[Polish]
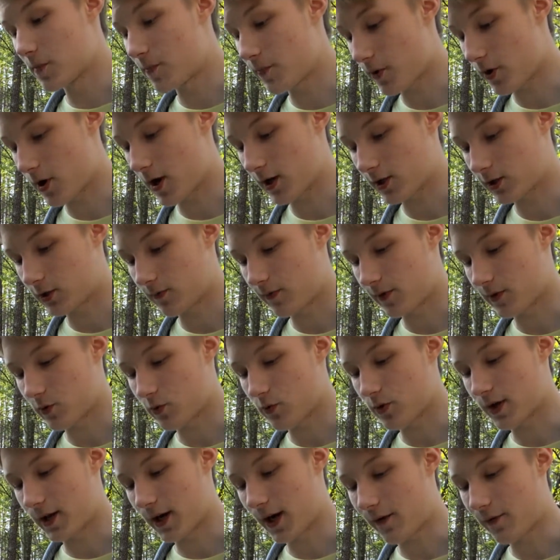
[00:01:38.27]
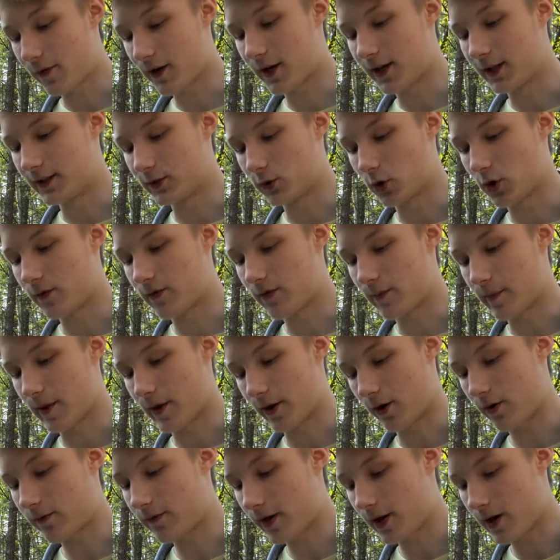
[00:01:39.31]
projektowaniu grafiki
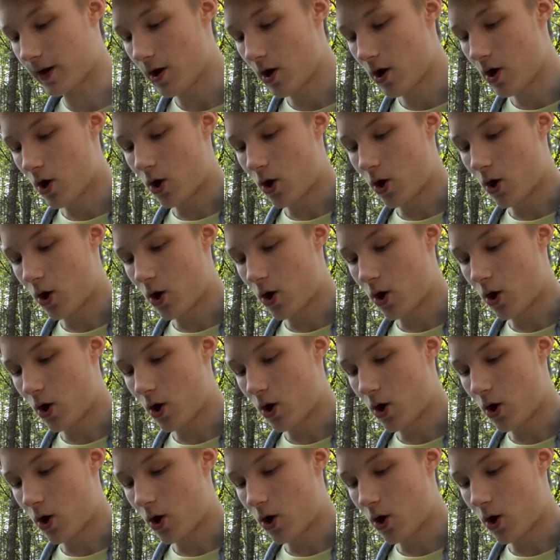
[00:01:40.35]
trójwymiarowej,